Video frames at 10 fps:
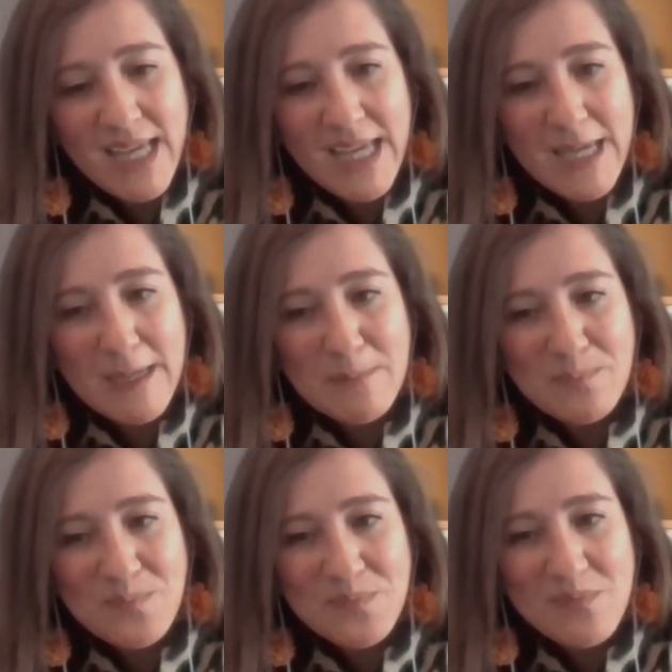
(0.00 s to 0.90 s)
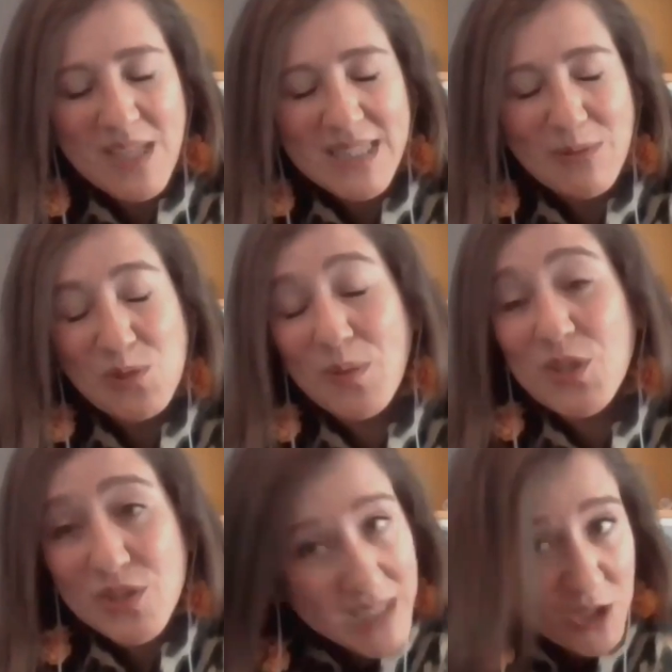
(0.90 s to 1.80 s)
eh, estamos
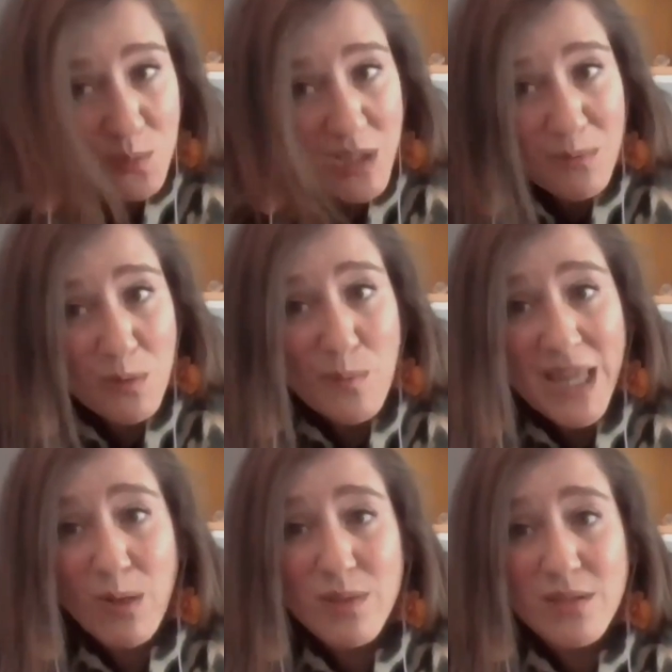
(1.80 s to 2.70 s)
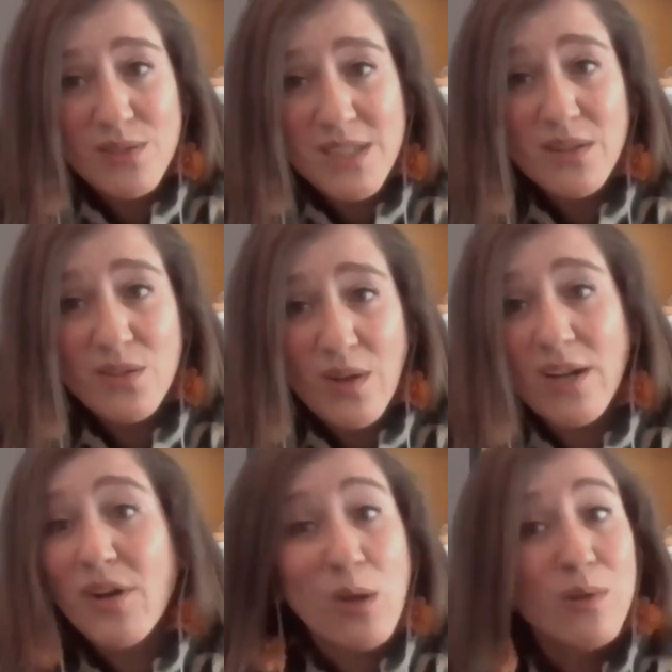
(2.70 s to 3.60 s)
súper contentos que tenemos más de 400,
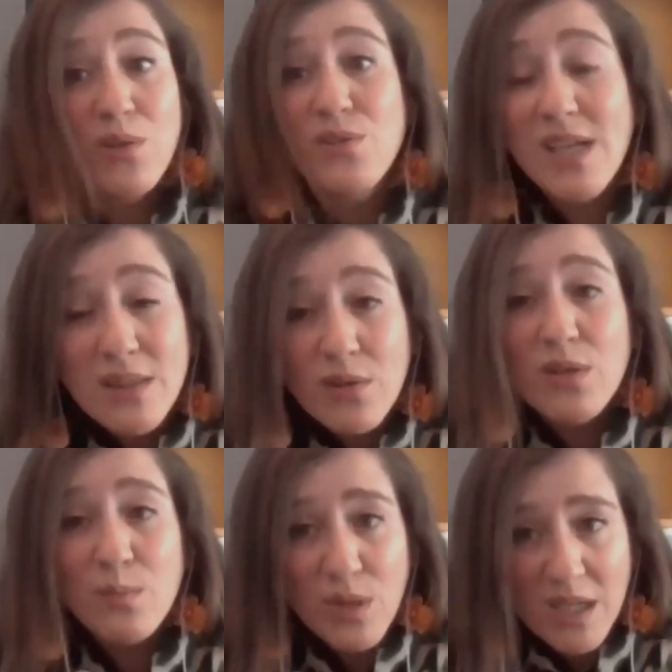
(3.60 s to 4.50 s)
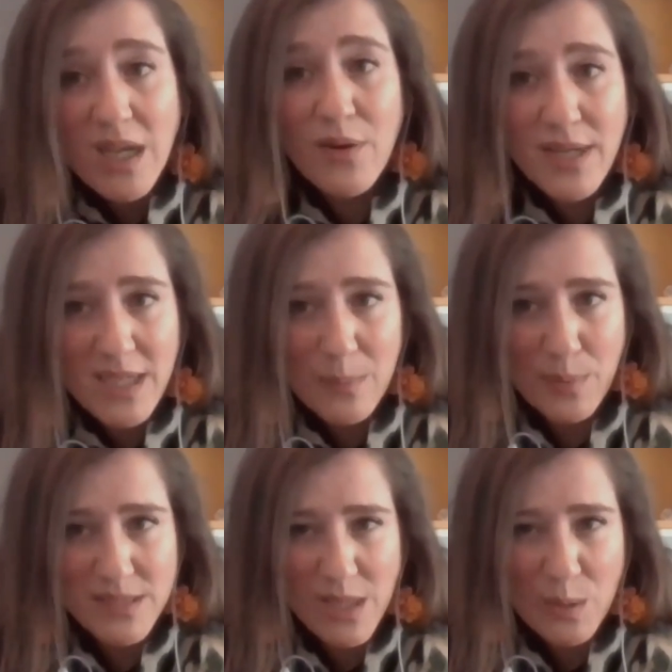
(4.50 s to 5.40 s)
alrededor de 400 comunicadores que
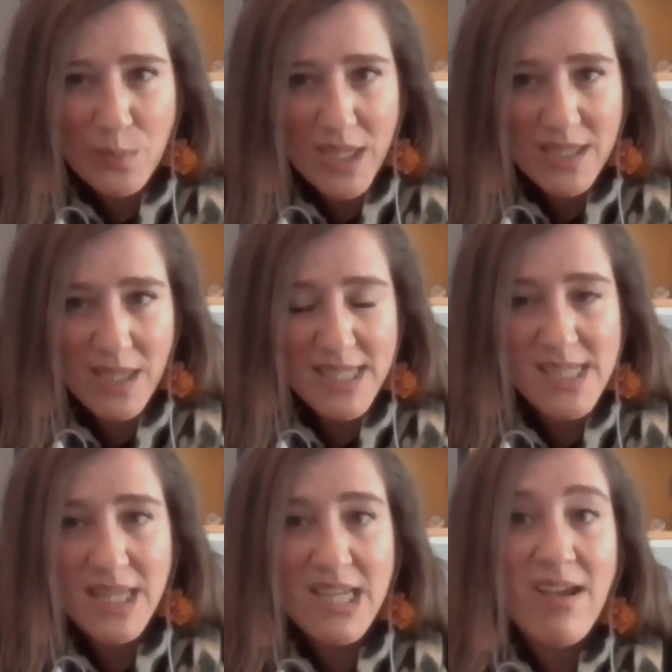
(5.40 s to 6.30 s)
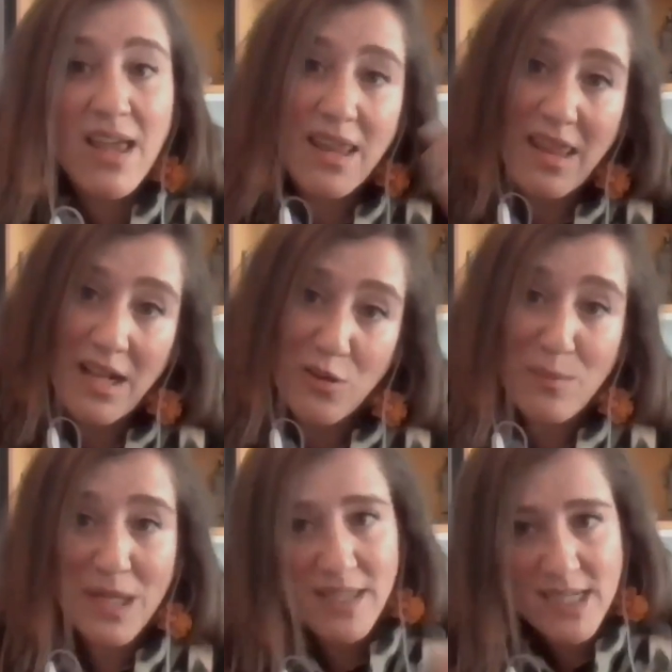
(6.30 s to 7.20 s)
han pasado por esta iniciativa desde el
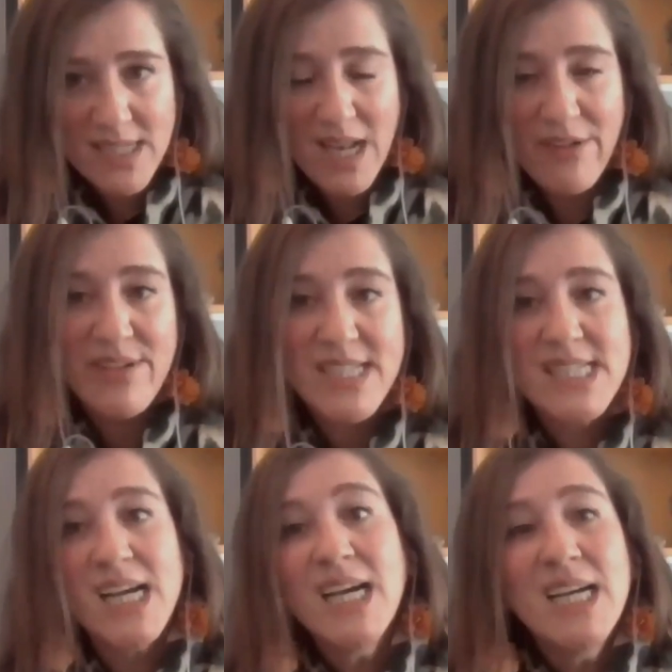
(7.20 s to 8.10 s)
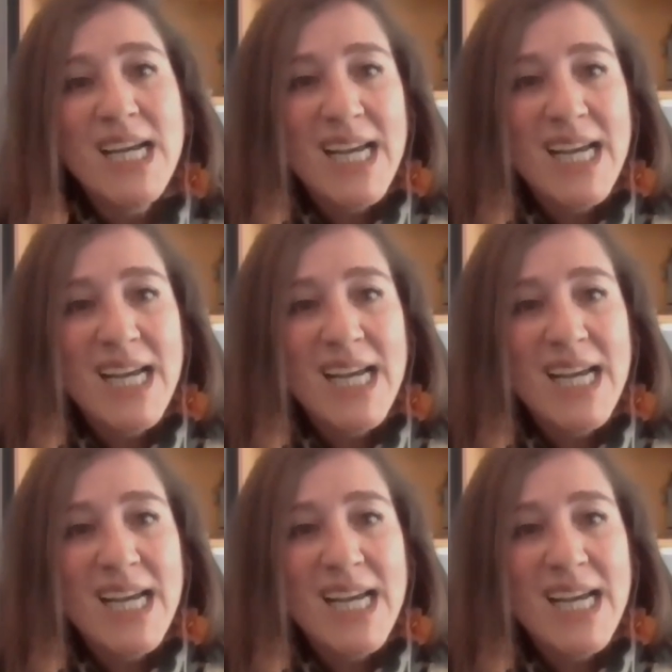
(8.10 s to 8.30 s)
2013 a la fecha.